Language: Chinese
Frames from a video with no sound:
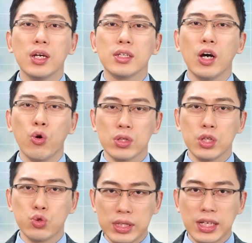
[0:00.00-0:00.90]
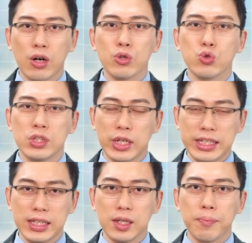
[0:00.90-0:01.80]
要获得最早、最专
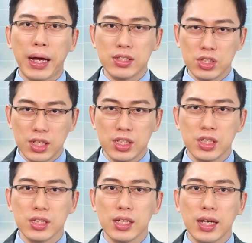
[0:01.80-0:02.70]
业的盘势提醒